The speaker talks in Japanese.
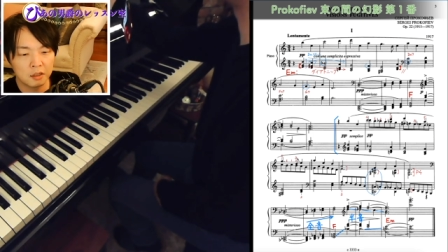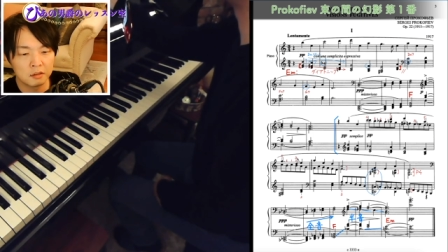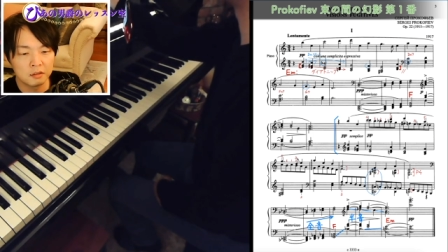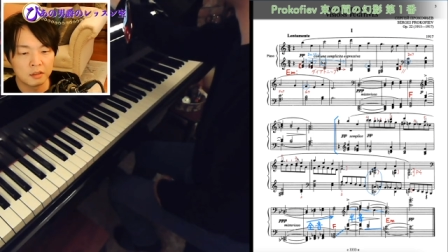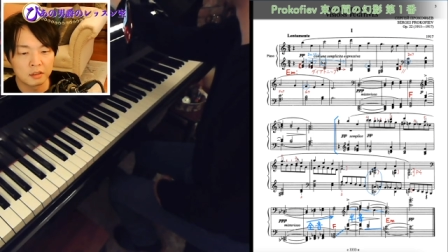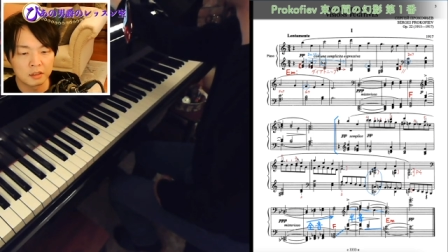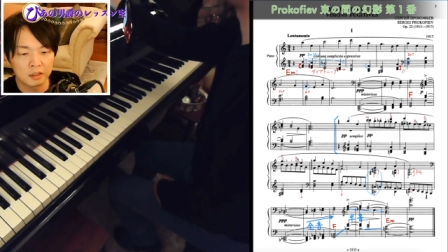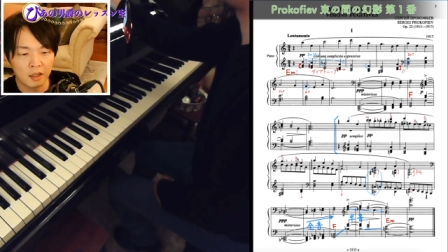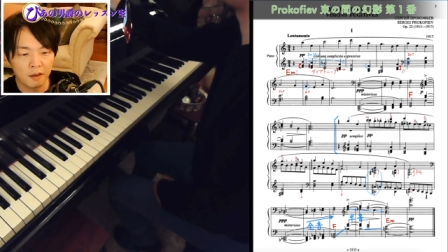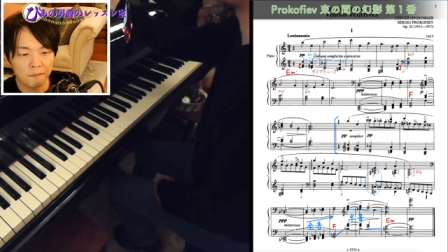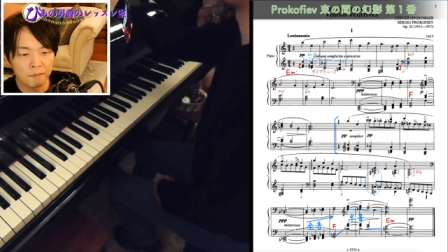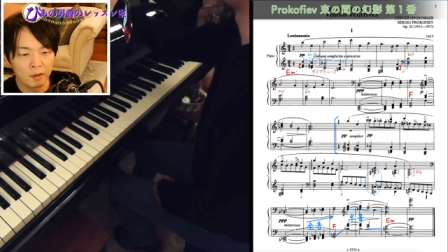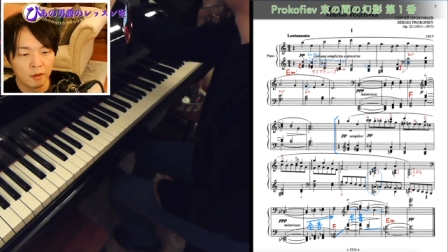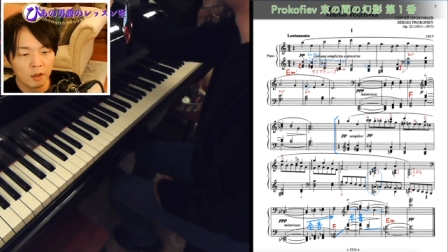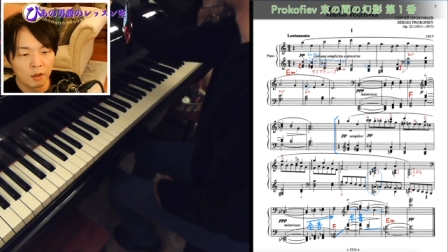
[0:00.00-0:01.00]
いるんですね。
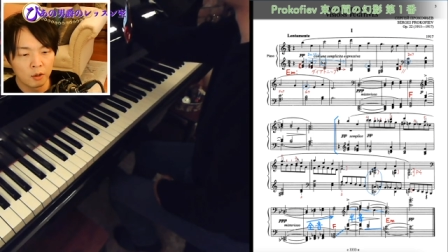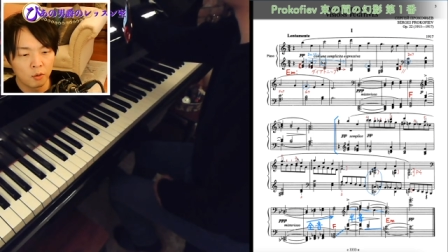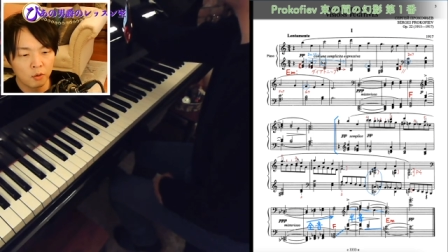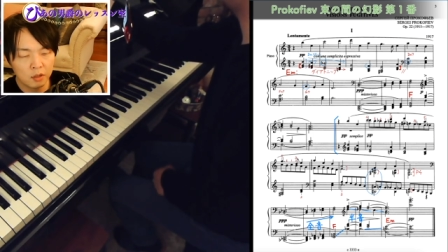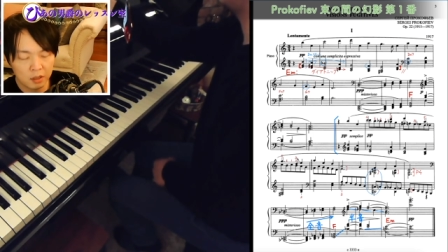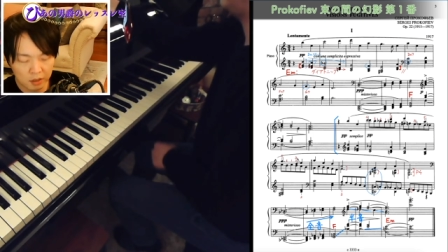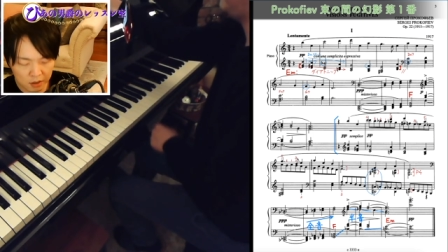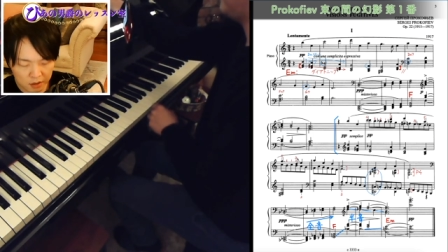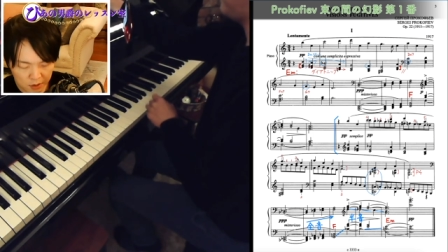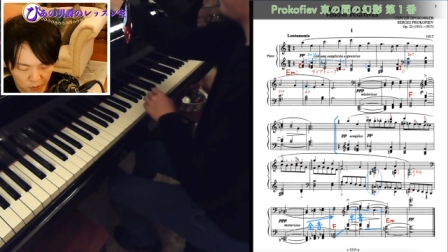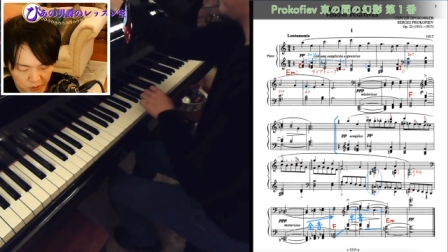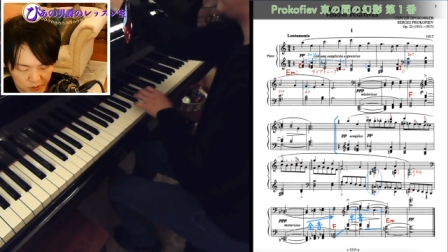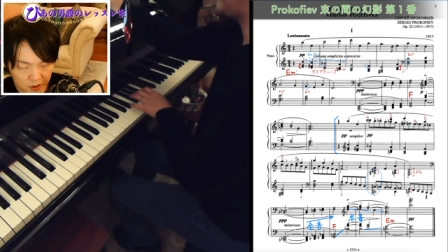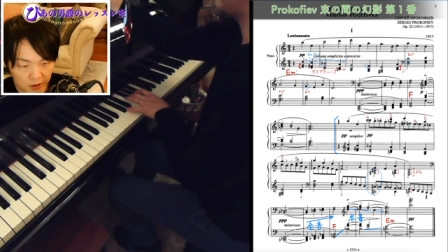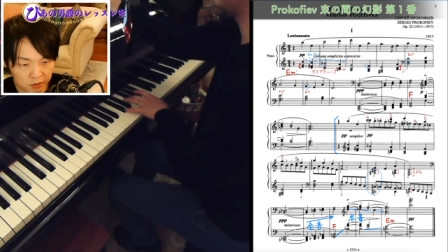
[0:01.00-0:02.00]
ここで何が
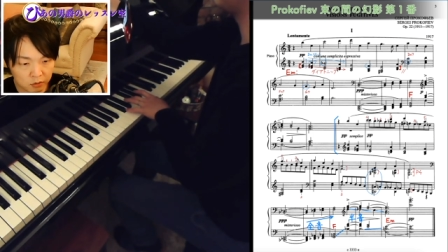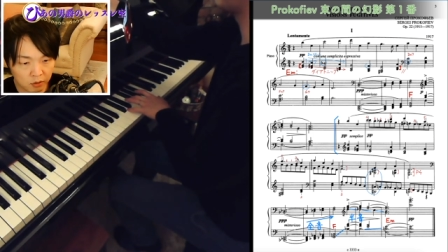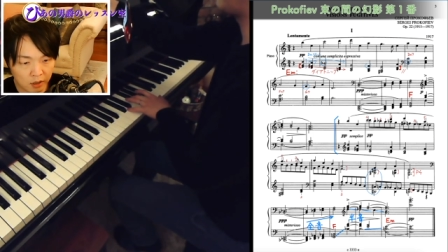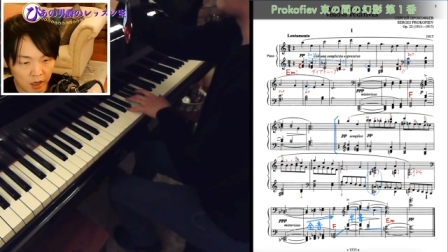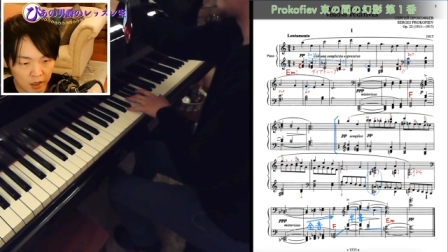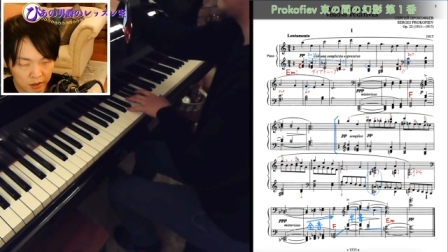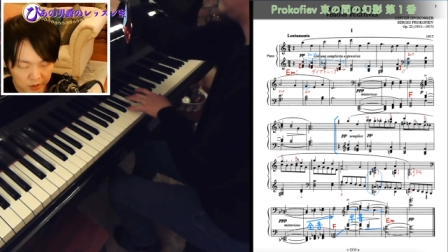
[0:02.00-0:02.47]
起きているのか。